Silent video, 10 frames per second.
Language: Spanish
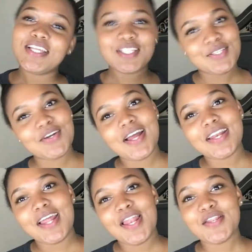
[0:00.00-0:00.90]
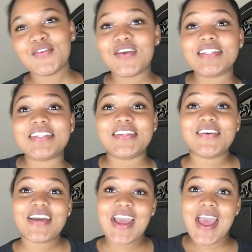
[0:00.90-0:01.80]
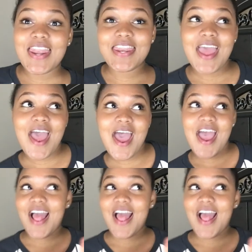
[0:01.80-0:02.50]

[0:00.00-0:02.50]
su canal, nuestro canal.